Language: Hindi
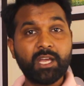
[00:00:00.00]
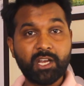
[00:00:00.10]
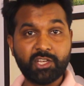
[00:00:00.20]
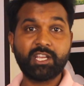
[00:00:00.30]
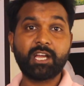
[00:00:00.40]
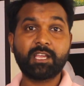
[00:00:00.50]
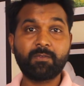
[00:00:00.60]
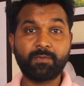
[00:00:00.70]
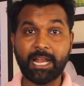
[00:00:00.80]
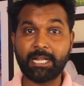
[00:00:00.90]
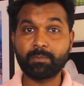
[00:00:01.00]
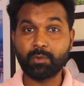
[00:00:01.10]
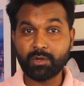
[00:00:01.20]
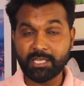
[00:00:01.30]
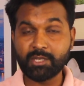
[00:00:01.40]
रशिया की फ्लाइट
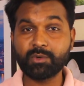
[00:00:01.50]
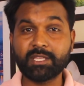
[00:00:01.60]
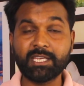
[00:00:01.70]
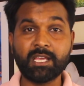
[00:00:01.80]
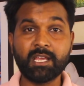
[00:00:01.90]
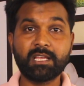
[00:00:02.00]
बुक की हुई थी